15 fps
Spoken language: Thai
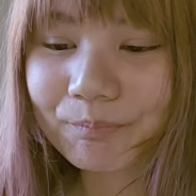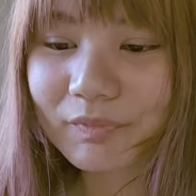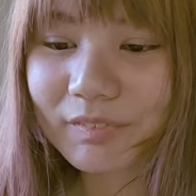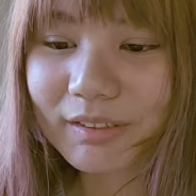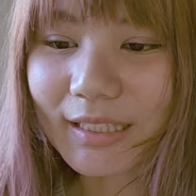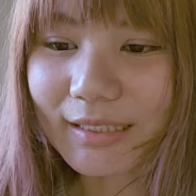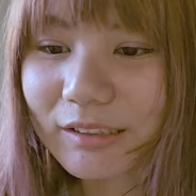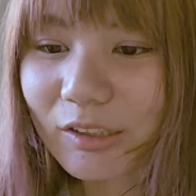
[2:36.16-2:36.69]

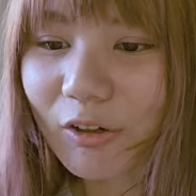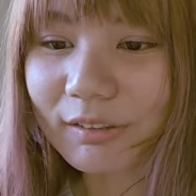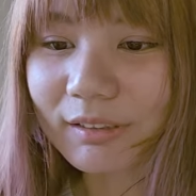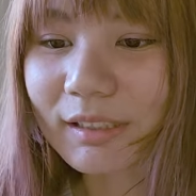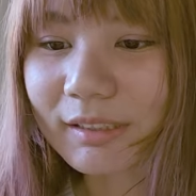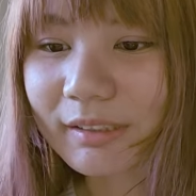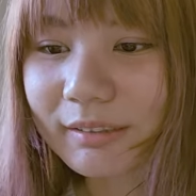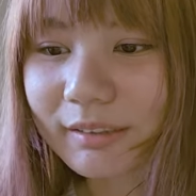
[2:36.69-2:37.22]
แต่ตอน
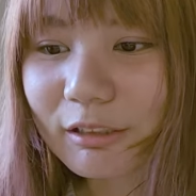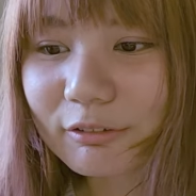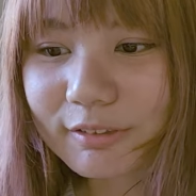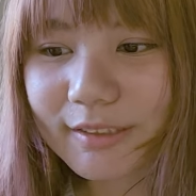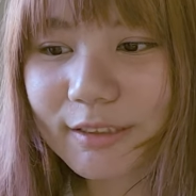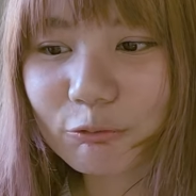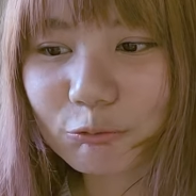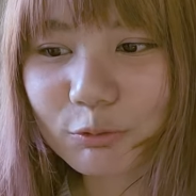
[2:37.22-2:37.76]
นั้นอะเท่า
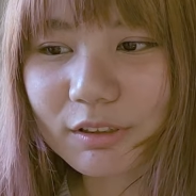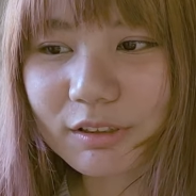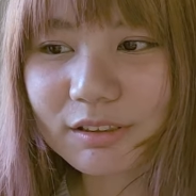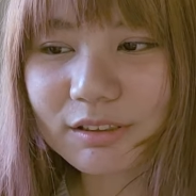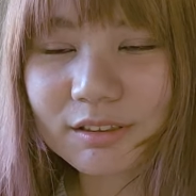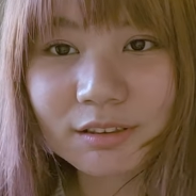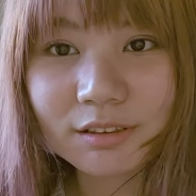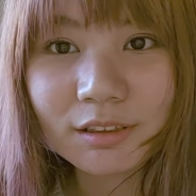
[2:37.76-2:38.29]
ที่รู้ก็
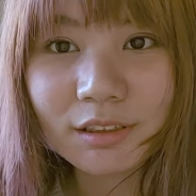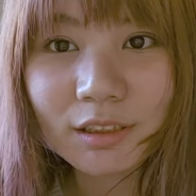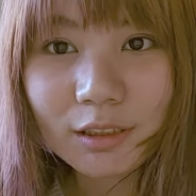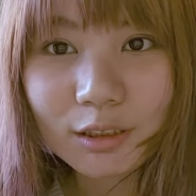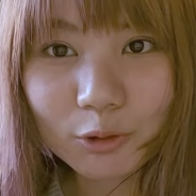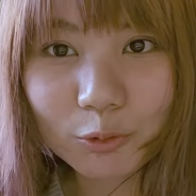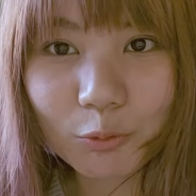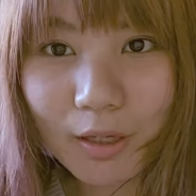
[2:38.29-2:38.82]
คือ
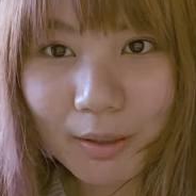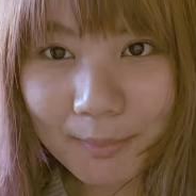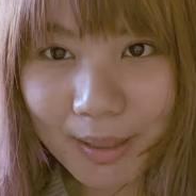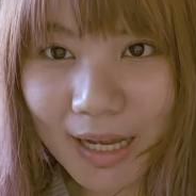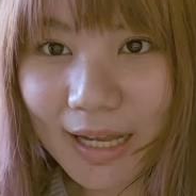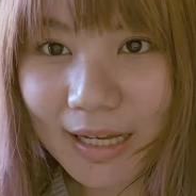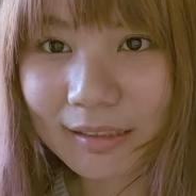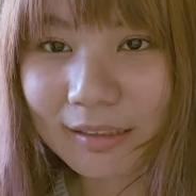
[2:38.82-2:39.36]
กลัว
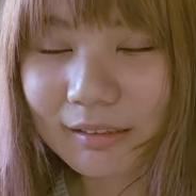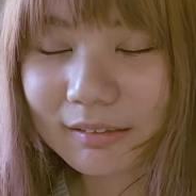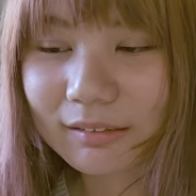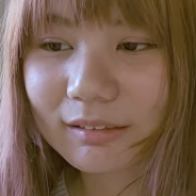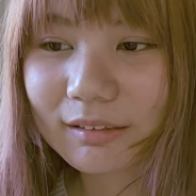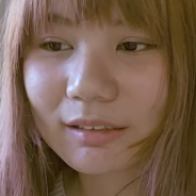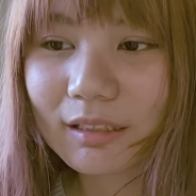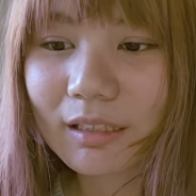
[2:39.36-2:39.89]
มาก
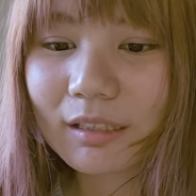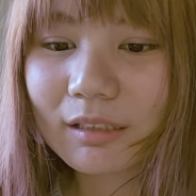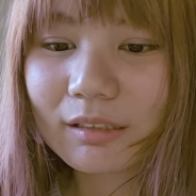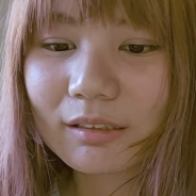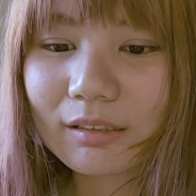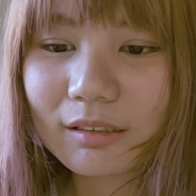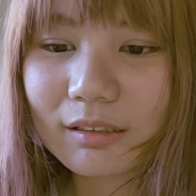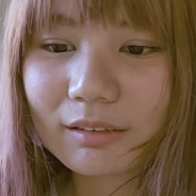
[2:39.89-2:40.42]

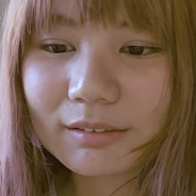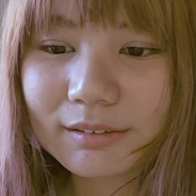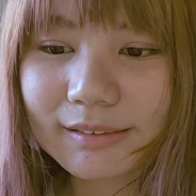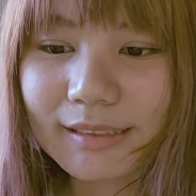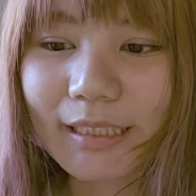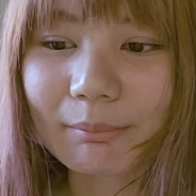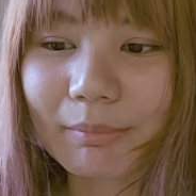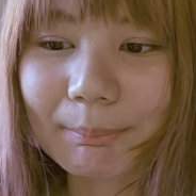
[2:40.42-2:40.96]

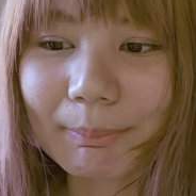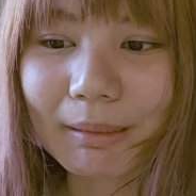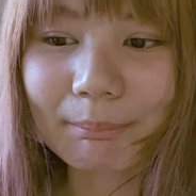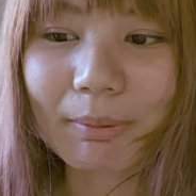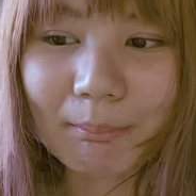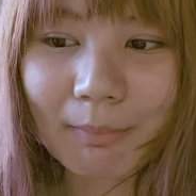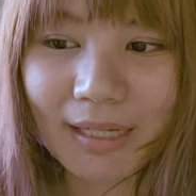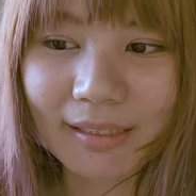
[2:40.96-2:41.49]
เสียงมันเป็นป
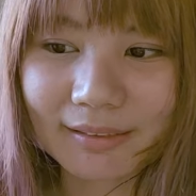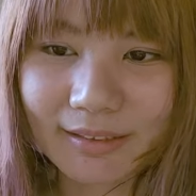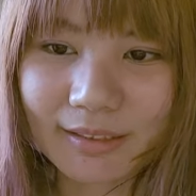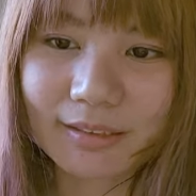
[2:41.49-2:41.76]
ระมาณเนี้